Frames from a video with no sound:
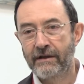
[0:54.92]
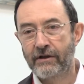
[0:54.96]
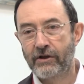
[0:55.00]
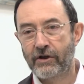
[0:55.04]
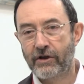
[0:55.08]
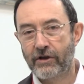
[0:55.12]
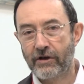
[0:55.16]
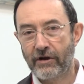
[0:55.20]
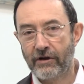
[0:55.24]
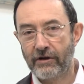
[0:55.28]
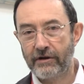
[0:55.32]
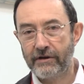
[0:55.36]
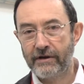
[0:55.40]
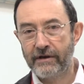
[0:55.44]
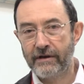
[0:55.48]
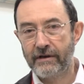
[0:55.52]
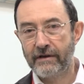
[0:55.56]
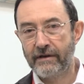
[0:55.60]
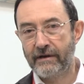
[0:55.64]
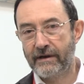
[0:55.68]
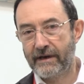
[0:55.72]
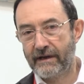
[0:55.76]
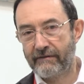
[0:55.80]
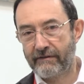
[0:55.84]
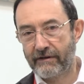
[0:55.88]
con
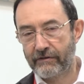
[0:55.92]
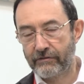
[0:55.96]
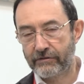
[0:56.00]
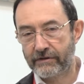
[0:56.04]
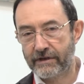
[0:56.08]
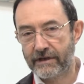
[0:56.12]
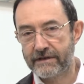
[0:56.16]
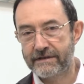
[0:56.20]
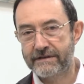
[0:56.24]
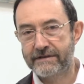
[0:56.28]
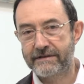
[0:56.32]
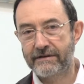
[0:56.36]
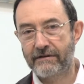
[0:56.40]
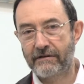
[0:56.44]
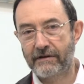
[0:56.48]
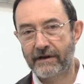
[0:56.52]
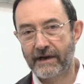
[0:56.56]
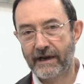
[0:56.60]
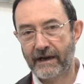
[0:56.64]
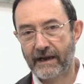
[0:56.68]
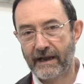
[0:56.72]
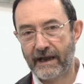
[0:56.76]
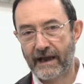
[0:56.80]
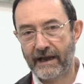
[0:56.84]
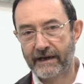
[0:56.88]
la
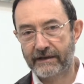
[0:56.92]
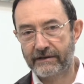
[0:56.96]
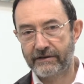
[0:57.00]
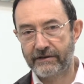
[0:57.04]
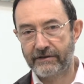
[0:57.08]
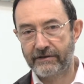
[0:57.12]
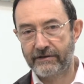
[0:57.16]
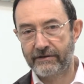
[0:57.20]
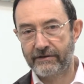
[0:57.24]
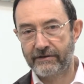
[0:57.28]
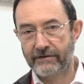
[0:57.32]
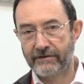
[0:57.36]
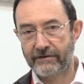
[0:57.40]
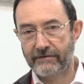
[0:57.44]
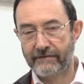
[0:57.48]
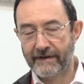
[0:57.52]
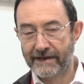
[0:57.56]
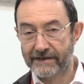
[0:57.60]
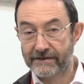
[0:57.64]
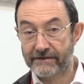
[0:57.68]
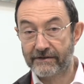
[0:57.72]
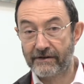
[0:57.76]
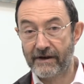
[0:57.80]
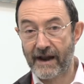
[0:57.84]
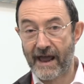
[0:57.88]
valutazione
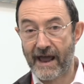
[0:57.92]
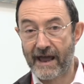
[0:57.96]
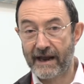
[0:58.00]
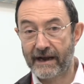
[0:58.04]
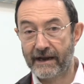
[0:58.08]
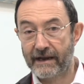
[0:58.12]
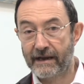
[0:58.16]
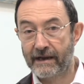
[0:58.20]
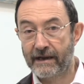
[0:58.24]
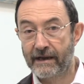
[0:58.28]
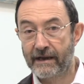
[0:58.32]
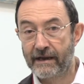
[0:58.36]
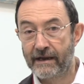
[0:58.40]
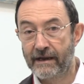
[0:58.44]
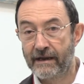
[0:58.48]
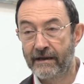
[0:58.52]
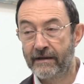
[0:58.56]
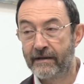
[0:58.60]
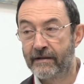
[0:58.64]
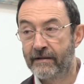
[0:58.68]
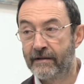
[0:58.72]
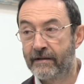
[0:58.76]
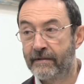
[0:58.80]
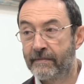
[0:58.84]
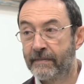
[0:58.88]
cardiovascolare.
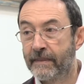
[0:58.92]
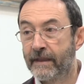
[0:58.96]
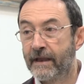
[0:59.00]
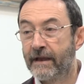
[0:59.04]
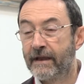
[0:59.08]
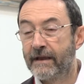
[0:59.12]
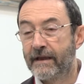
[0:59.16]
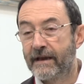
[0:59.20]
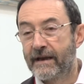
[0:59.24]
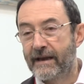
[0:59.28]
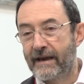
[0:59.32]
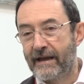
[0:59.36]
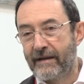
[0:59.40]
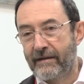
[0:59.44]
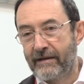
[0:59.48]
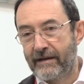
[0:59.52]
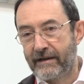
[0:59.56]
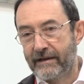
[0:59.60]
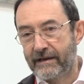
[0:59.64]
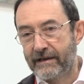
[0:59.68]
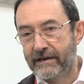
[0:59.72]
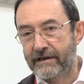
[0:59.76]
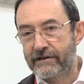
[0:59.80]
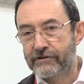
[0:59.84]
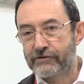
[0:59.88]
La,
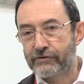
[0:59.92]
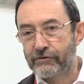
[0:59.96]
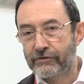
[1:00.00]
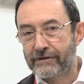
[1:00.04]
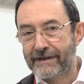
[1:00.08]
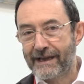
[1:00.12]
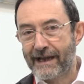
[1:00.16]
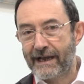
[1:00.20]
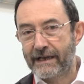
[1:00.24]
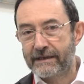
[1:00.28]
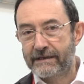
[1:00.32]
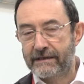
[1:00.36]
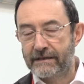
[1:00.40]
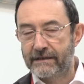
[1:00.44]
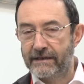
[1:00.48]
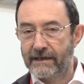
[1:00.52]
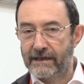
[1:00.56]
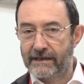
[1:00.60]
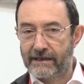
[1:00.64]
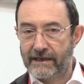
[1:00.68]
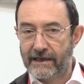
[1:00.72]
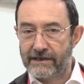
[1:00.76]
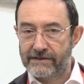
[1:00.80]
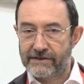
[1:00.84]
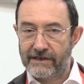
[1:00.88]
I risultati
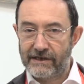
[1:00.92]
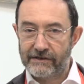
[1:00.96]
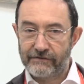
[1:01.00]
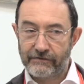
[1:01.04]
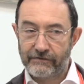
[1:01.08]
del test da